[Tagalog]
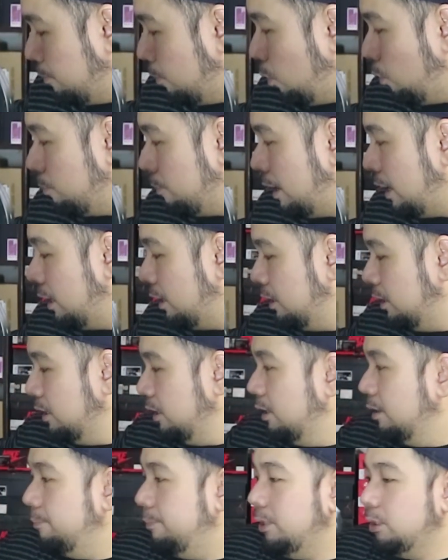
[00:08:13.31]
MoMA.
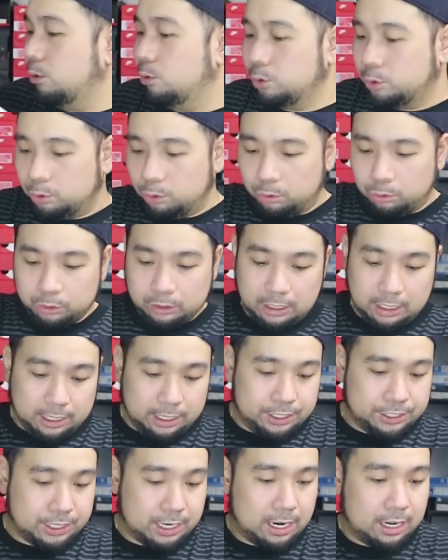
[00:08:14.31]
Pero gusto ko
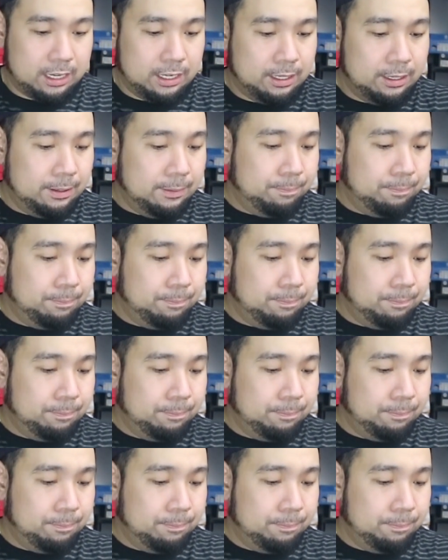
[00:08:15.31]
talaga siya.